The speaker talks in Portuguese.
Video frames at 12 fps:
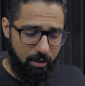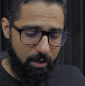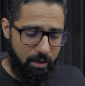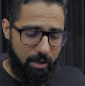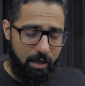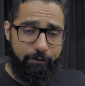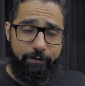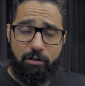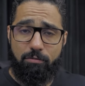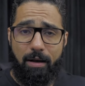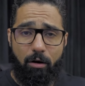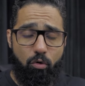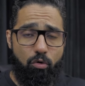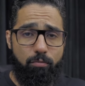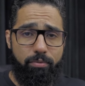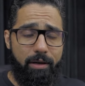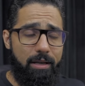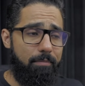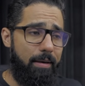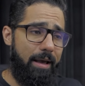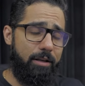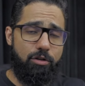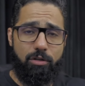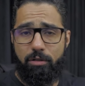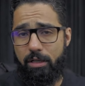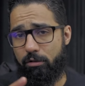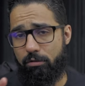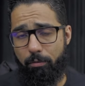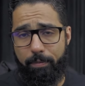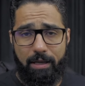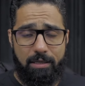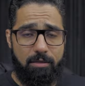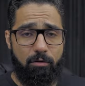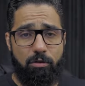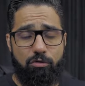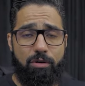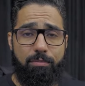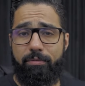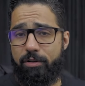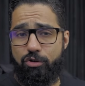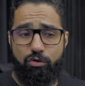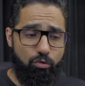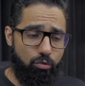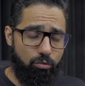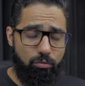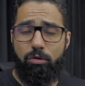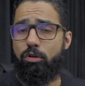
e ele faz uma compra ali média dentro da operação da sua empresa de 1, um,